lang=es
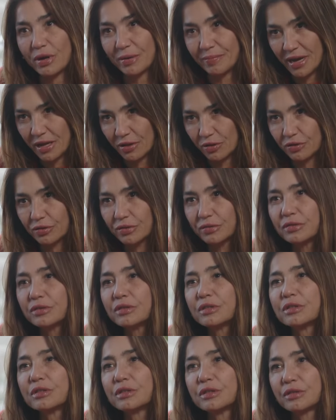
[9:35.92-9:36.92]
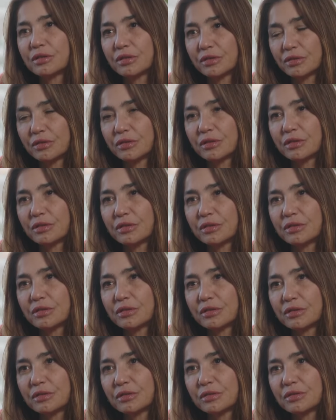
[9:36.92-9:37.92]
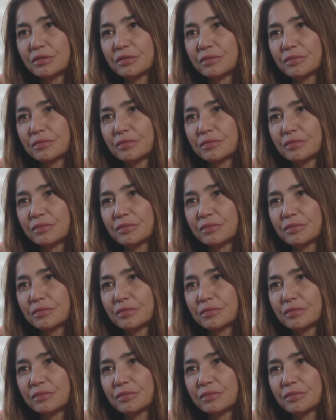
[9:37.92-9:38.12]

que siempre, conflicto armado, y